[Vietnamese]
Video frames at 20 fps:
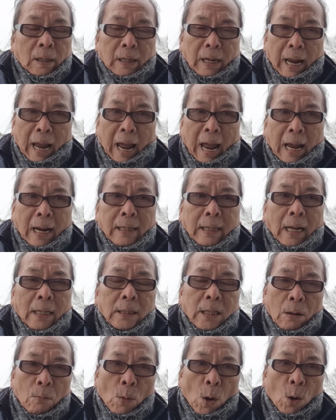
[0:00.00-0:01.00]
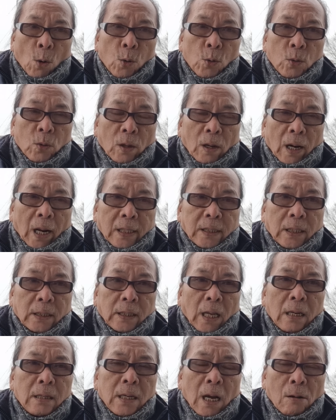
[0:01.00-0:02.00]
Nga đã tuyên bố là sẽ
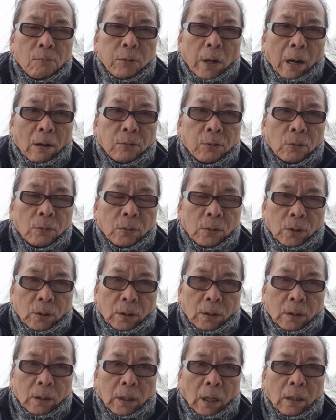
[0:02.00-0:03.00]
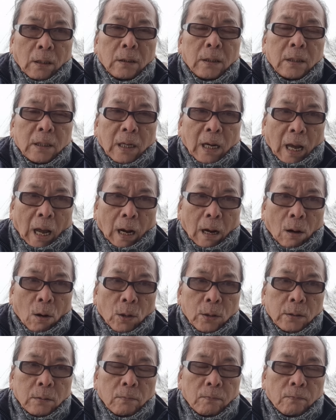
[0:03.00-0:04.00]
tấn công vào tỉnh Kharkov